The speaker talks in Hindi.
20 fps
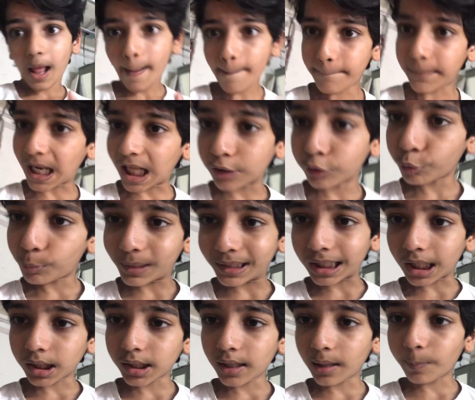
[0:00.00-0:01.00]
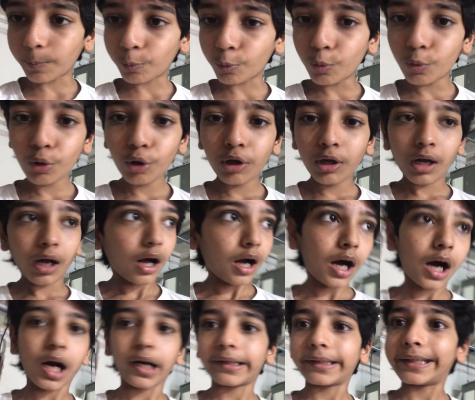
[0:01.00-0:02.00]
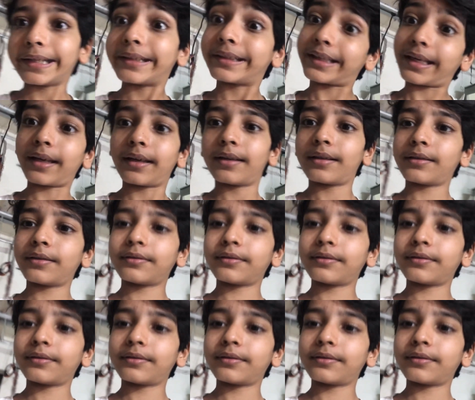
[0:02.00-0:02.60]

प्लान तो बता दिया आपको आगे देखते हैं